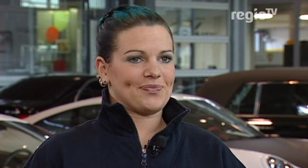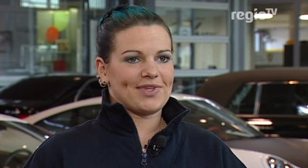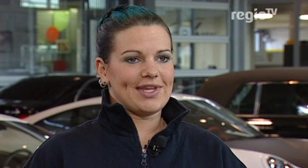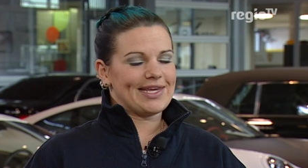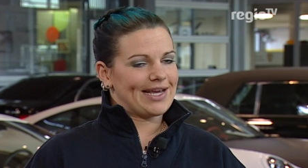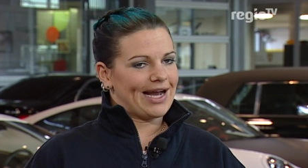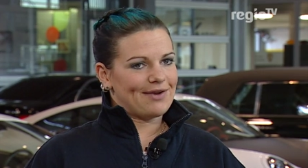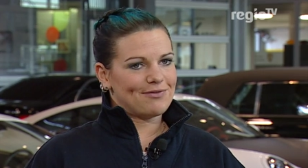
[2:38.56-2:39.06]

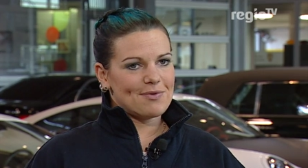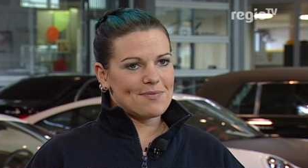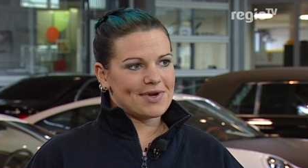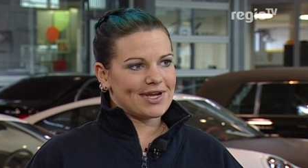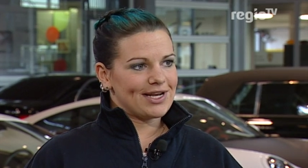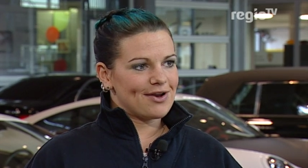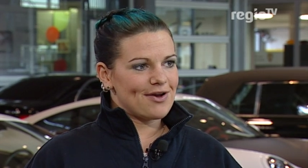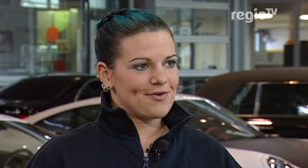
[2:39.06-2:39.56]
egal wo man
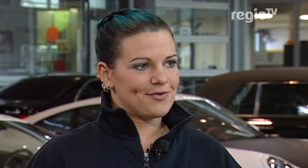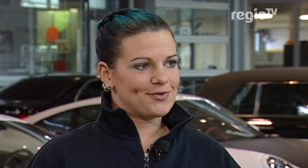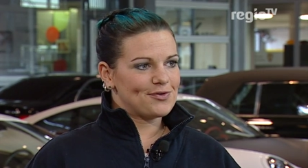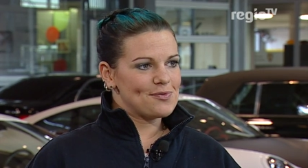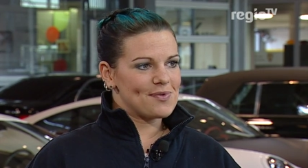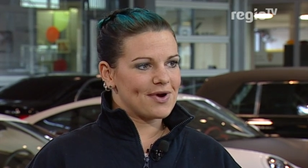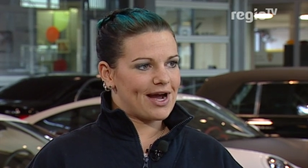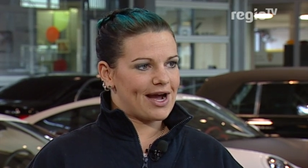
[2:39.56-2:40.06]
hinläuft,
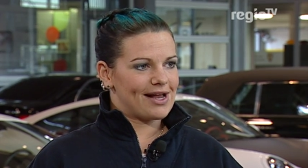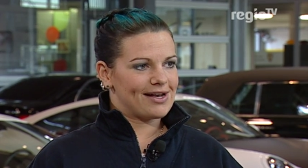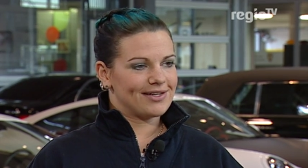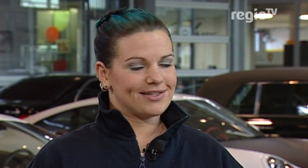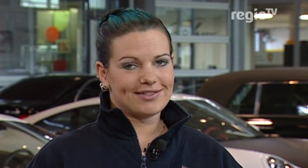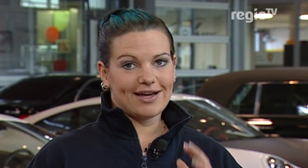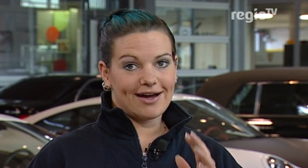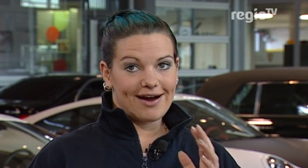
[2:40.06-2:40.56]

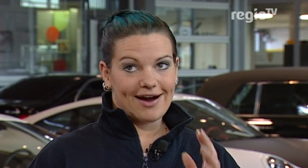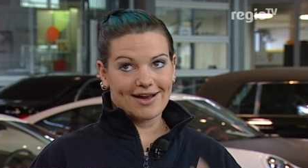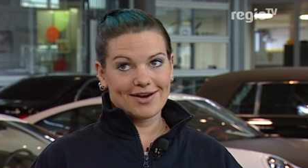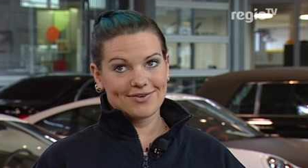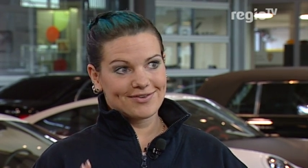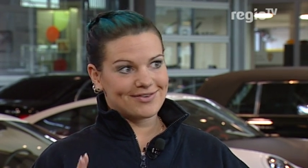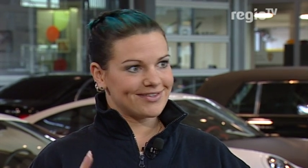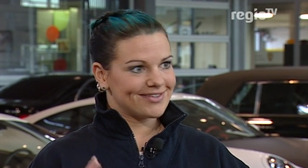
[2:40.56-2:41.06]
überall ha,
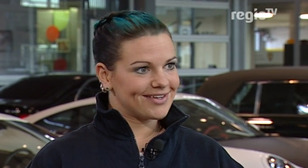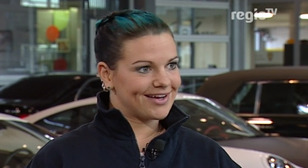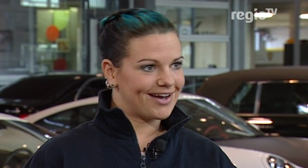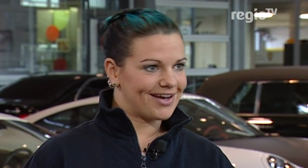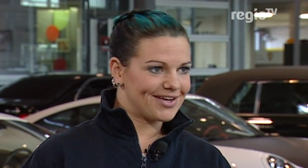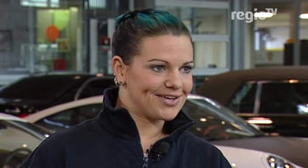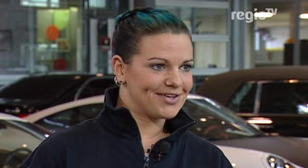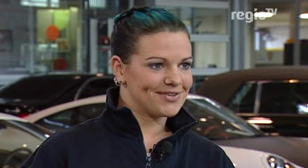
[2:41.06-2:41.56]
Hallo und
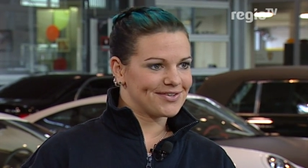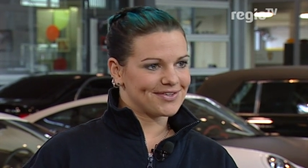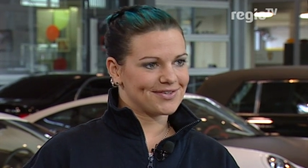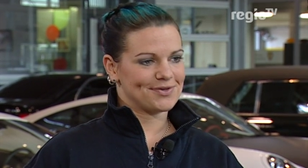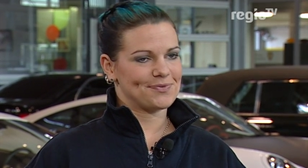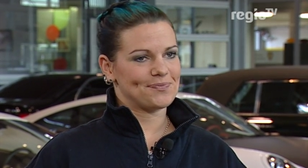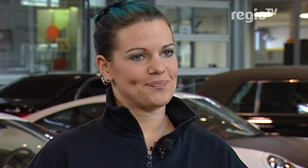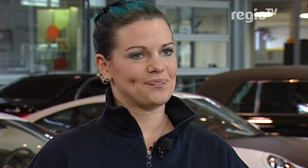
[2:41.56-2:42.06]
Hi
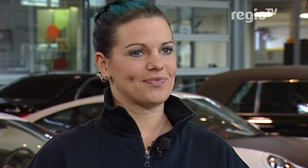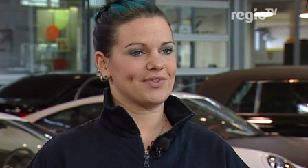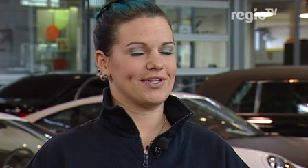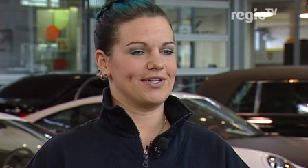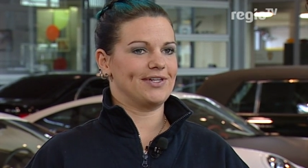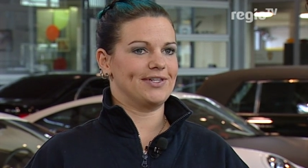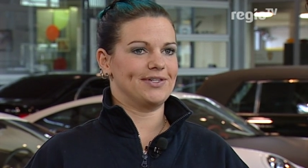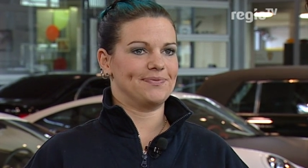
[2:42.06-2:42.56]
und
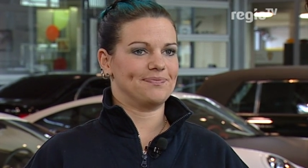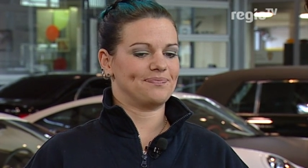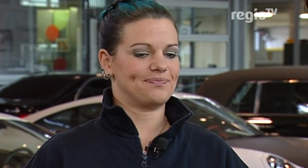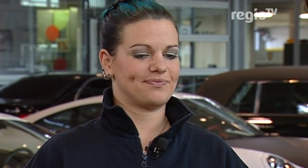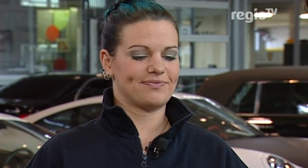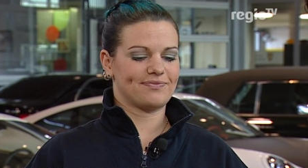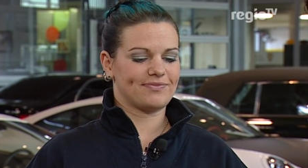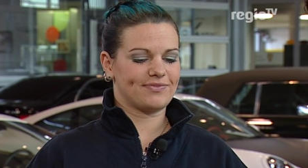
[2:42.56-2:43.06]

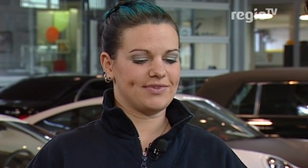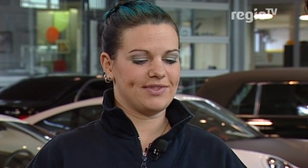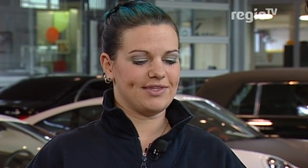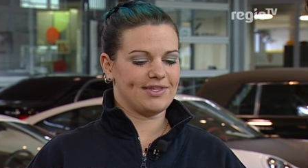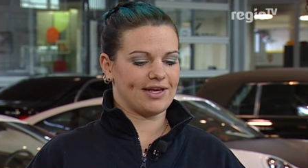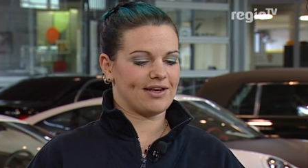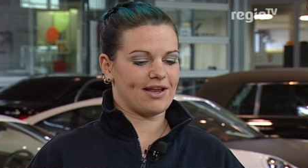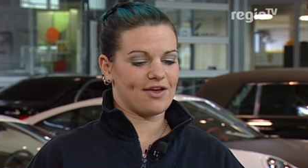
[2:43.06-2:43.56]
ähm,
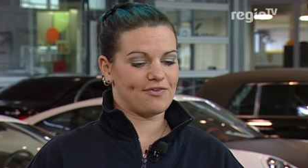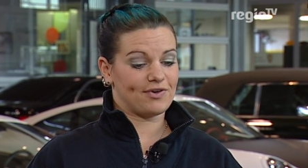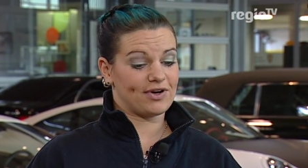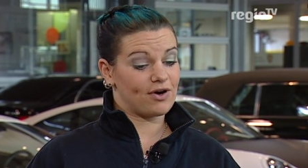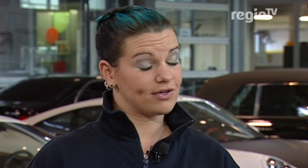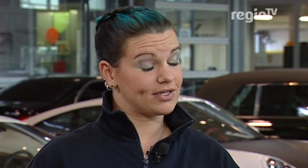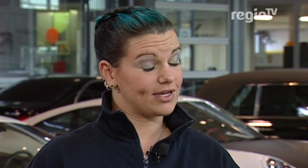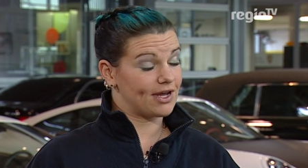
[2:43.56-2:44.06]
dann einfach
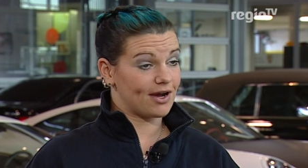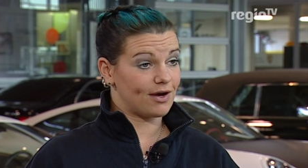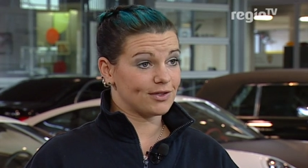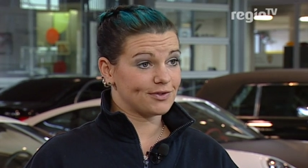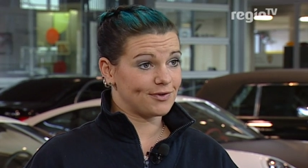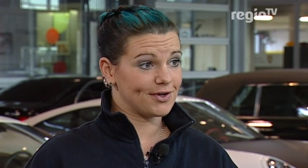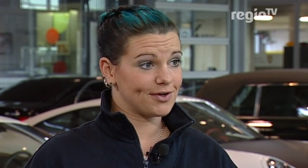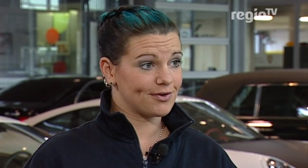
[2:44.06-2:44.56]
auch die
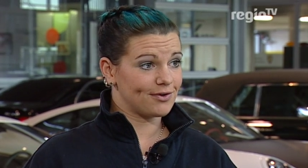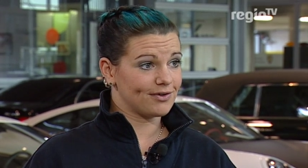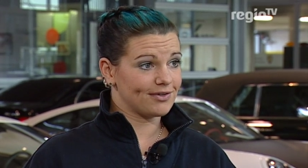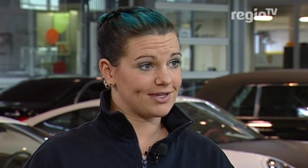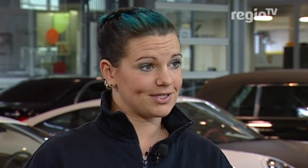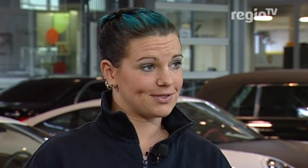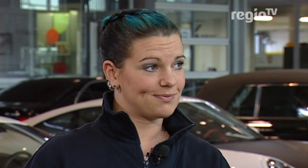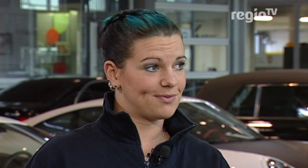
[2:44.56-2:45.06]
Herausforderung,
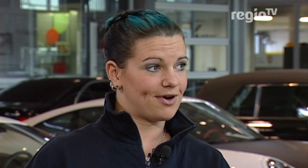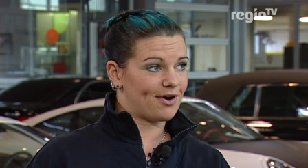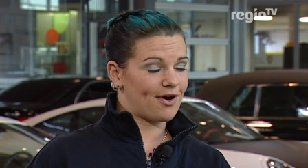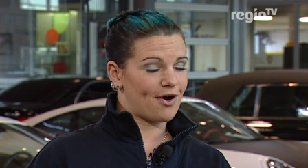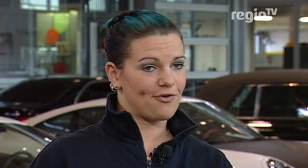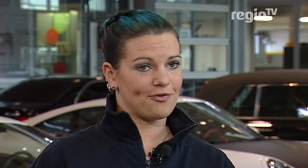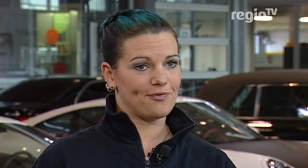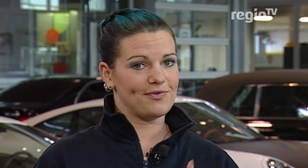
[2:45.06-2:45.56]
dass man
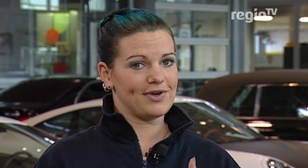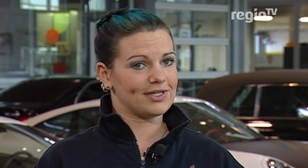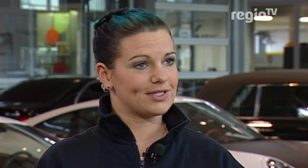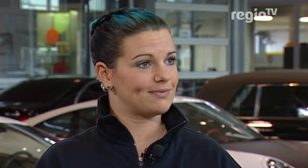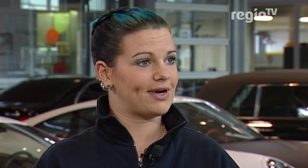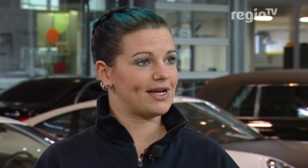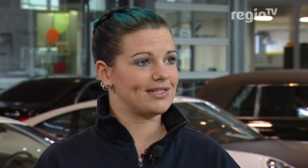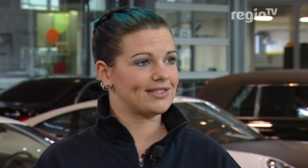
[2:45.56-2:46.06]
auf dem Weg
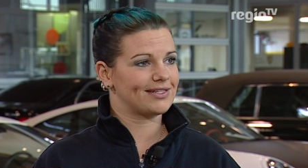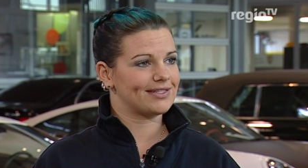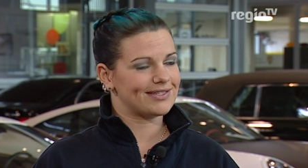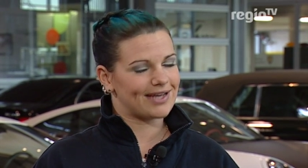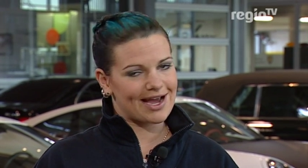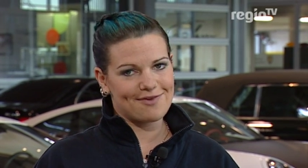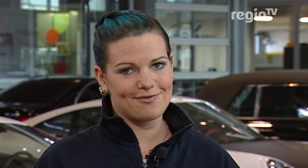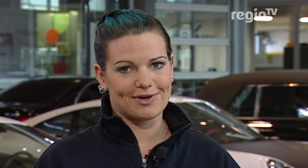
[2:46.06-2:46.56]
zum Einsatz
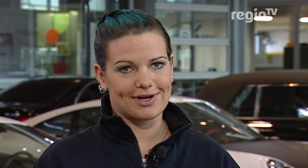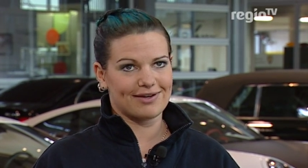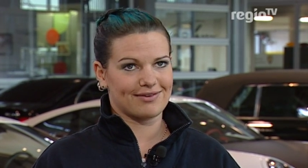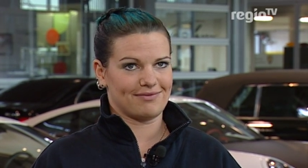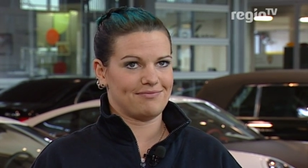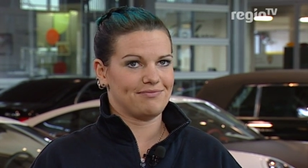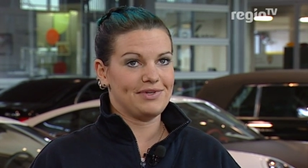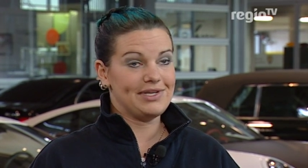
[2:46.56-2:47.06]
einfach
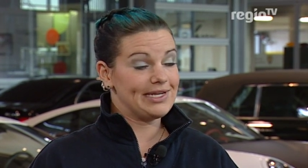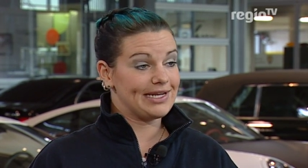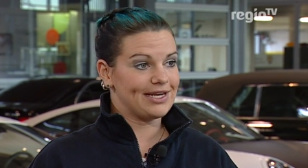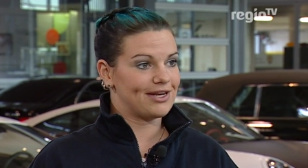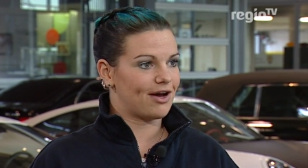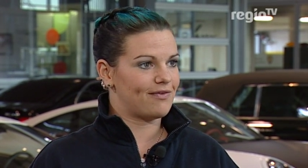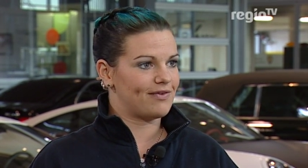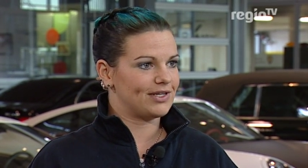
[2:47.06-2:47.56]
nie
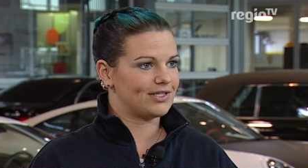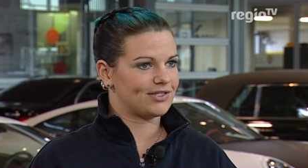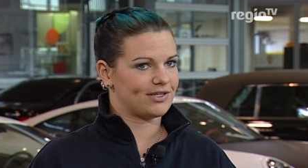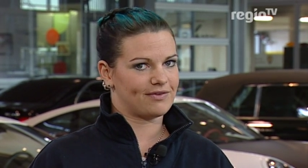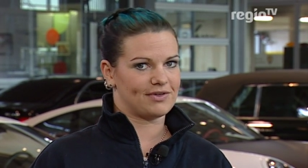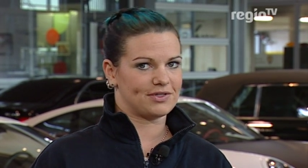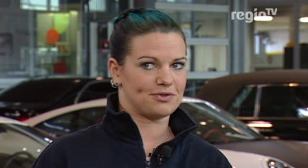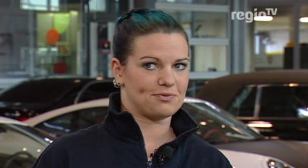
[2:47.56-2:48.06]
genau weiß,
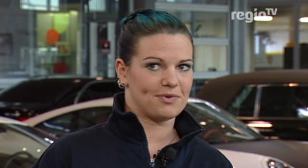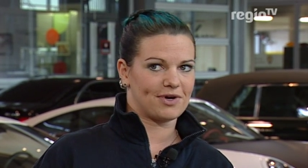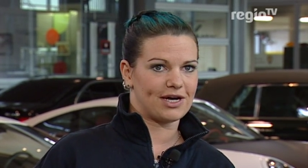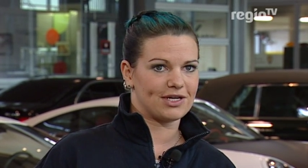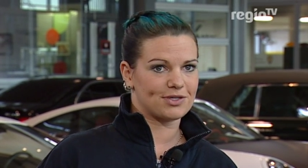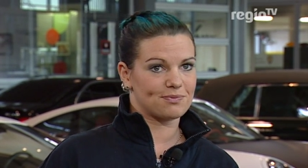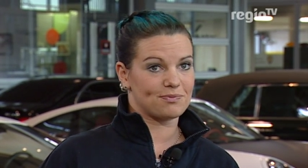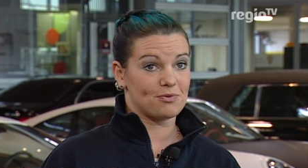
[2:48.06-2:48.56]
ja, was
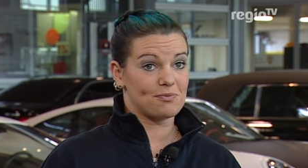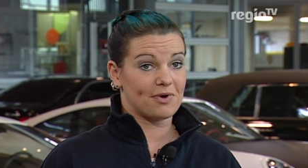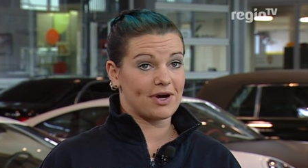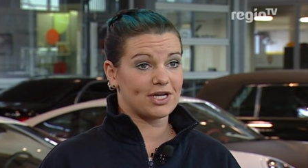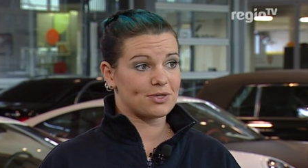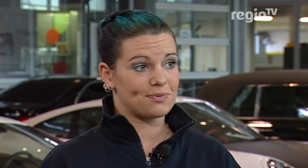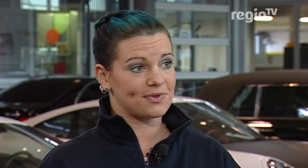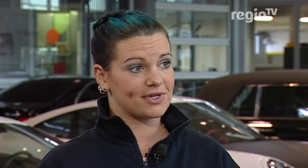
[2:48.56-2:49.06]
überrascht,
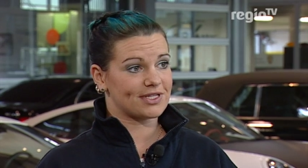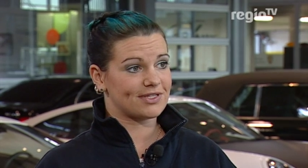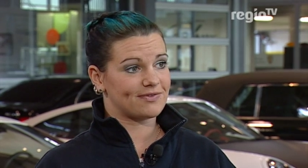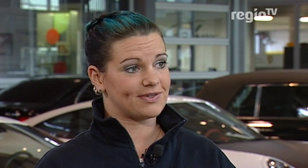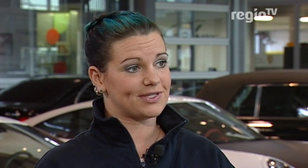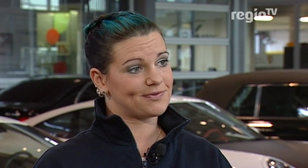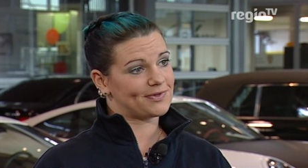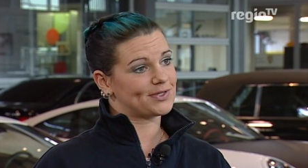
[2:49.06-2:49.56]
überrascht mich jetzt
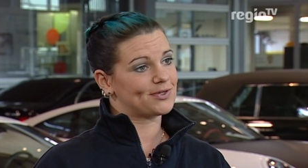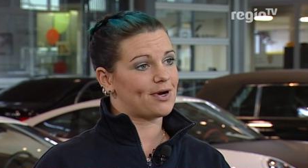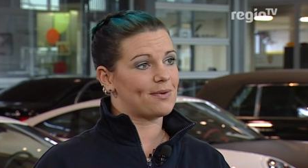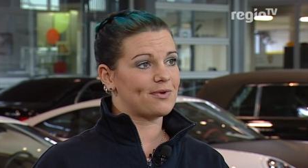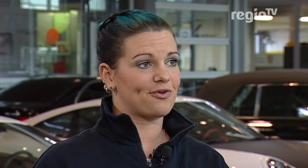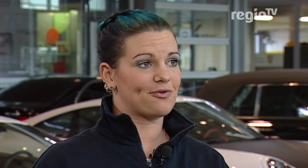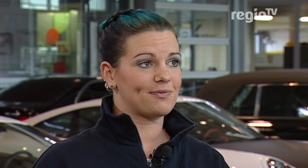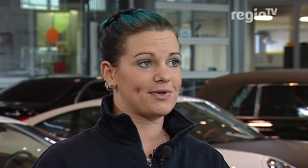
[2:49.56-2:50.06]
was, was
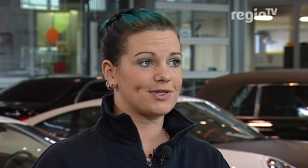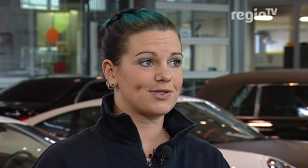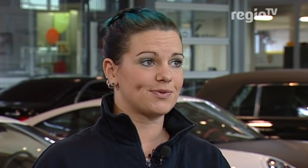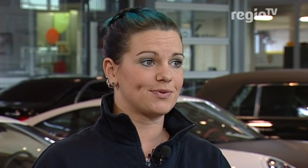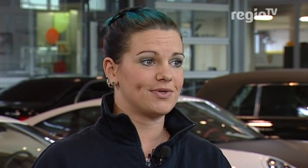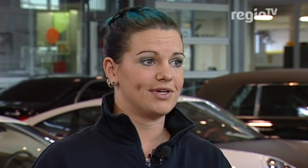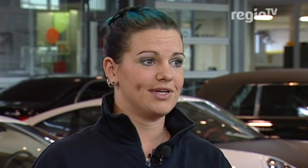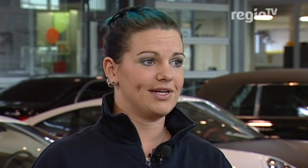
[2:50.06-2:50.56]
kommt auf mich
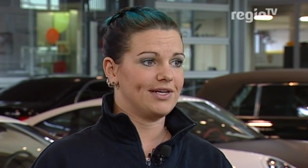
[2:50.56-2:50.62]
zu.